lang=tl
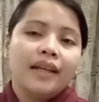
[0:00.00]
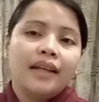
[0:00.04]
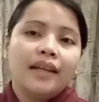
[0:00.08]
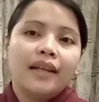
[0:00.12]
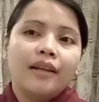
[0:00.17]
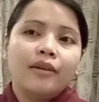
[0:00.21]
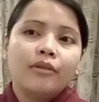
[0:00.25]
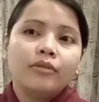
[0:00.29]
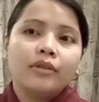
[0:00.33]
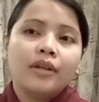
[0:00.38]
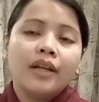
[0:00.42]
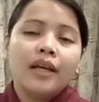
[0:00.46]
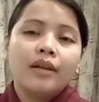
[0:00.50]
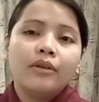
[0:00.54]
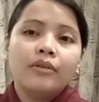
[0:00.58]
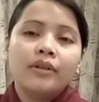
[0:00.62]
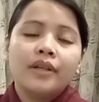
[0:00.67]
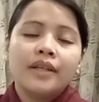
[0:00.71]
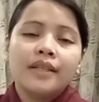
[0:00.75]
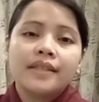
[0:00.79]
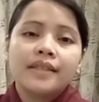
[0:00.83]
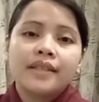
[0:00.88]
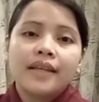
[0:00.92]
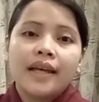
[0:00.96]
Lalong-lalo
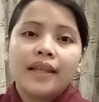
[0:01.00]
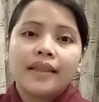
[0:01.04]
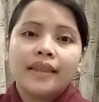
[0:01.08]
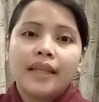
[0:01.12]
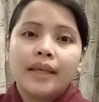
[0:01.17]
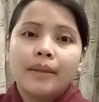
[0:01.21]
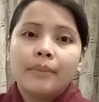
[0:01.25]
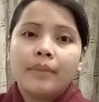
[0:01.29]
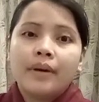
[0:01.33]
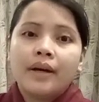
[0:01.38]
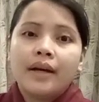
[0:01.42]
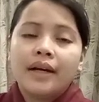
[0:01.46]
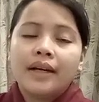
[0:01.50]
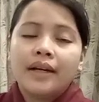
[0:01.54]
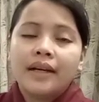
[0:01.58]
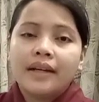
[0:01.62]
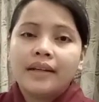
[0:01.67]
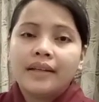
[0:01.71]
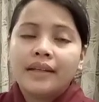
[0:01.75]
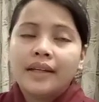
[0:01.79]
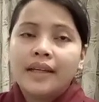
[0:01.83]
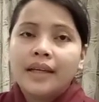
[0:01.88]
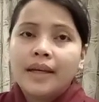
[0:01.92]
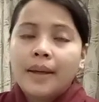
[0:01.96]
na sa ating mga
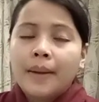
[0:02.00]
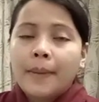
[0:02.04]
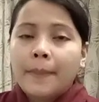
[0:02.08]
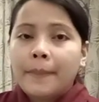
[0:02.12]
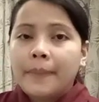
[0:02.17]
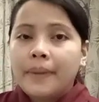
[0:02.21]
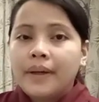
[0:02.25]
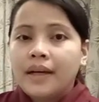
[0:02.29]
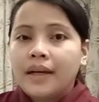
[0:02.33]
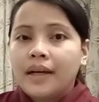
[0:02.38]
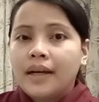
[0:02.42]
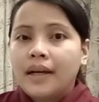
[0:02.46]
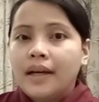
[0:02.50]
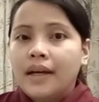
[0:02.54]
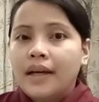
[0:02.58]
mga